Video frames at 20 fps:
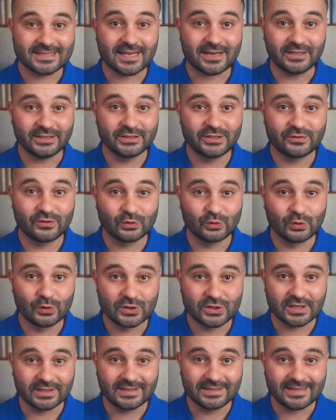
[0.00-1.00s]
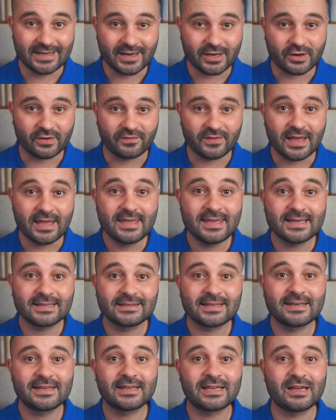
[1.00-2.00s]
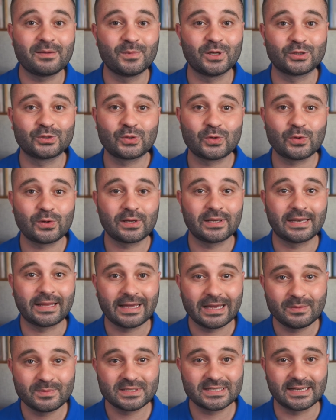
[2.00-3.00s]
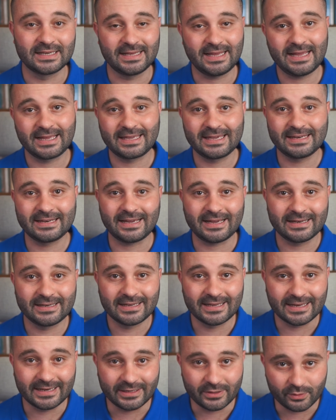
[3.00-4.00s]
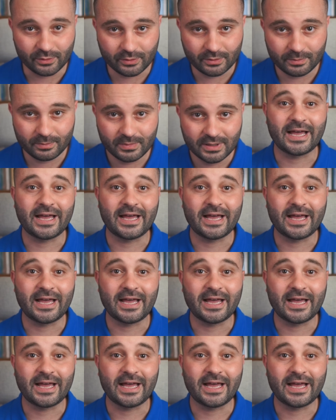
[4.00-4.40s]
صار عندي فضول شديد أعرف أي طريقة من الطرق الخمسة اللي حكينا عنها اليوم